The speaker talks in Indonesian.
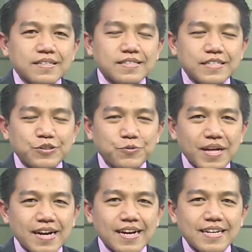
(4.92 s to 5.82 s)

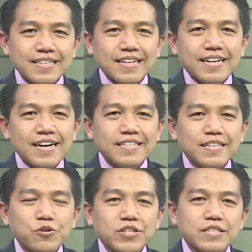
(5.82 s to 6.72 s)
Sejumlah karateka
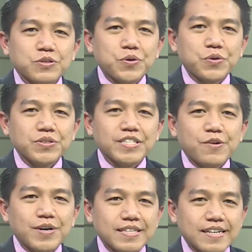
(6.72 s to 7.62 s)
di kota Solo,
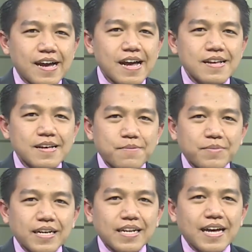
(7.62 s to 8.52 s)
Jawa Tengah
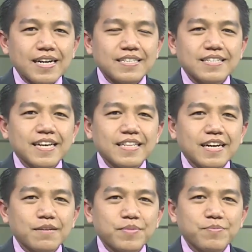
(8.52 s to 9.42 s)
menggelar
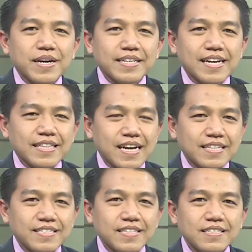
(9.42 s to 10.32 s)
kegiatan pembagian
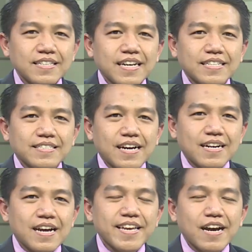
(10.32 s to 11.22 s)
takjil dengan
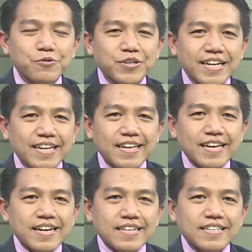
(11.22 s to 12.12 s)
cara yang unik.
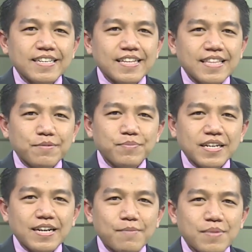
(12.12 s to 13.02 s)
Kegiatan
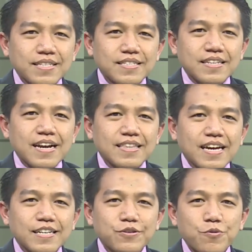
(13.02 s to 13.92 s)
bernama
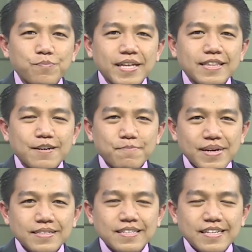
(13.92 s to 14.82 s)
Cegatan Dompet
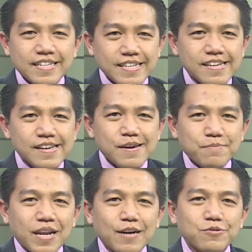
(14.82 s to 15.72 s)
Kempes ini
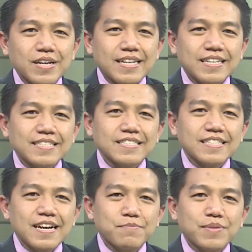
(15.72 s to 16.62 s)
melakukan
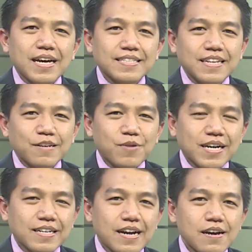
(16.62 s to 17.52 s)
razia belasan
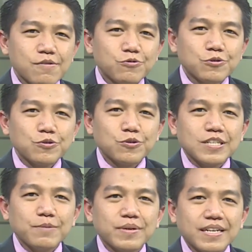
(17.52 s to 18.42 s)
warga
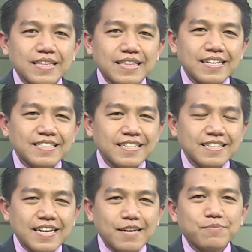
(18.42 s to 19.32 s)
untuk diberi
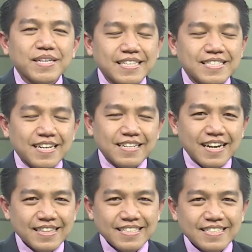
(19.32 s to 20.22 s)
takjil dan bingkisan
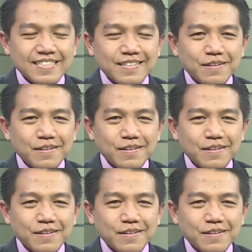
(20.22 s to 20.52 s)
gratis.